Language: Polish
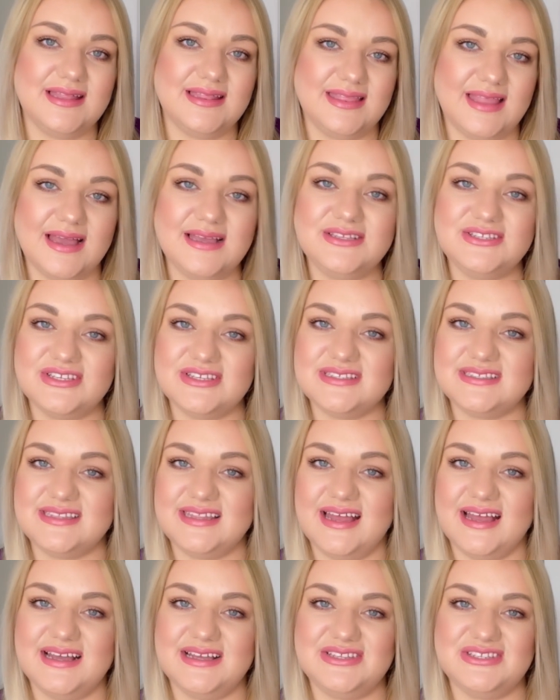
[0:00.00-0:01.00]
Dajcie
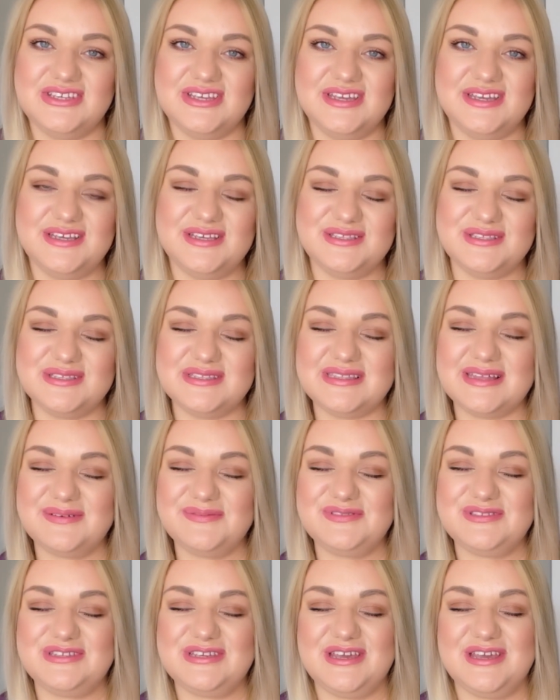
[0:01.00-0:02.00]
znać,
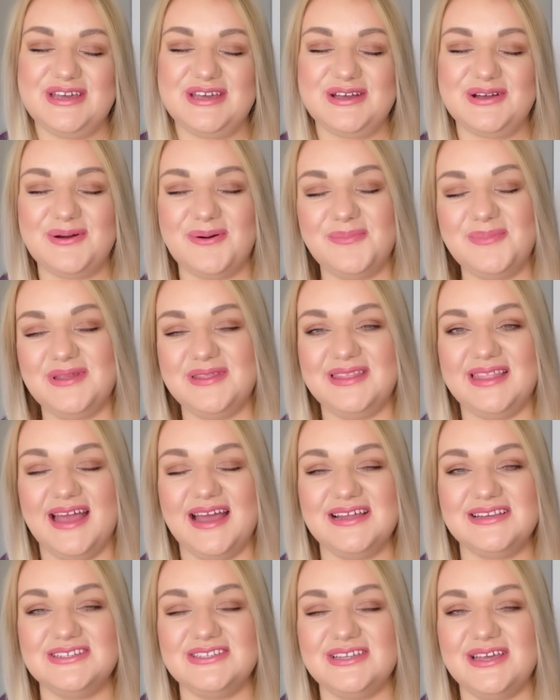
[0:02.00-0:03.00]
zostawcie
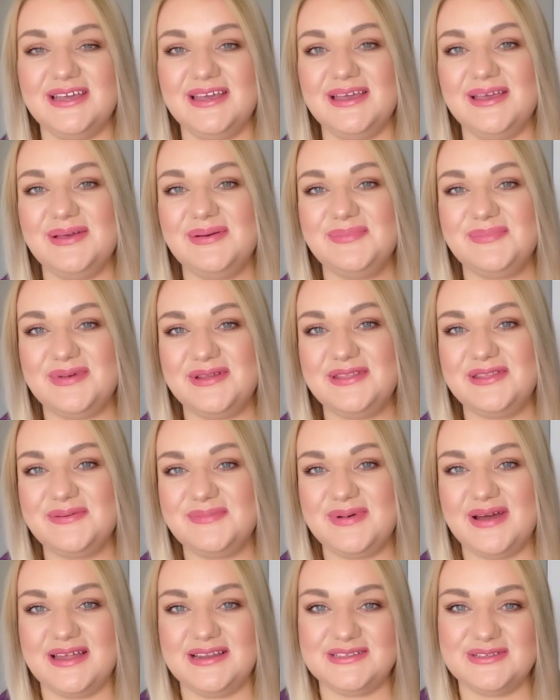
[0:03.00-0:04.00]
komentarze, będę
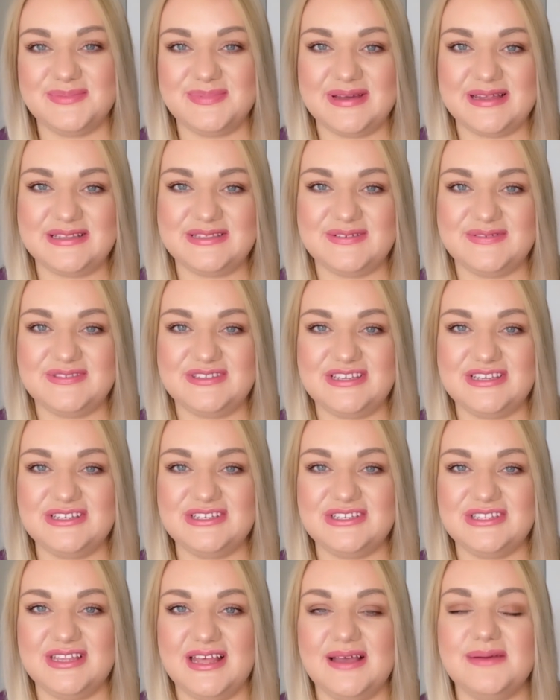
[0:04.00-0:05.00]
bardzo, bardzo
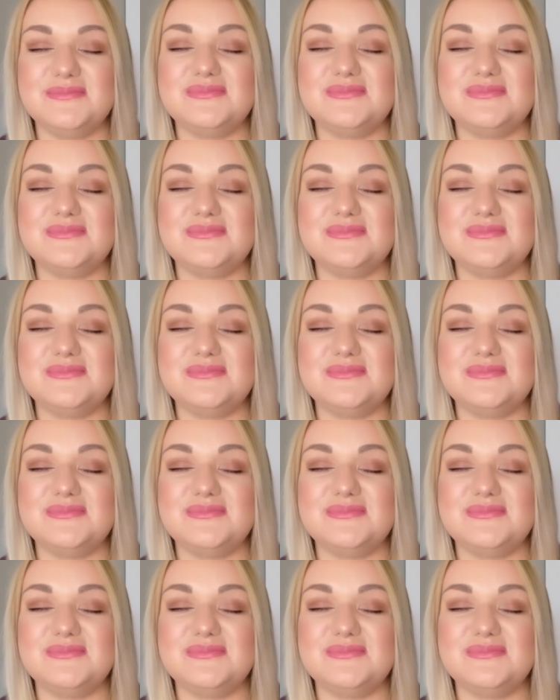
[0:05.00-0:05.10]
wdzięczna.